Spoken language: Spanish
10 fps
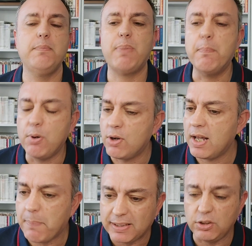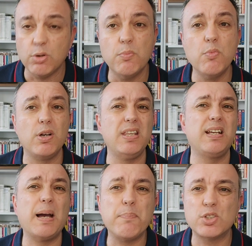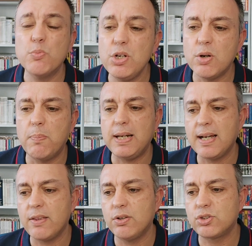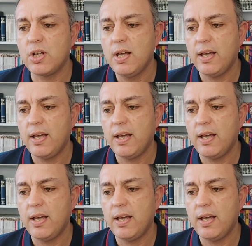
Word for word: Pamplona, partidos y campos muy complicados,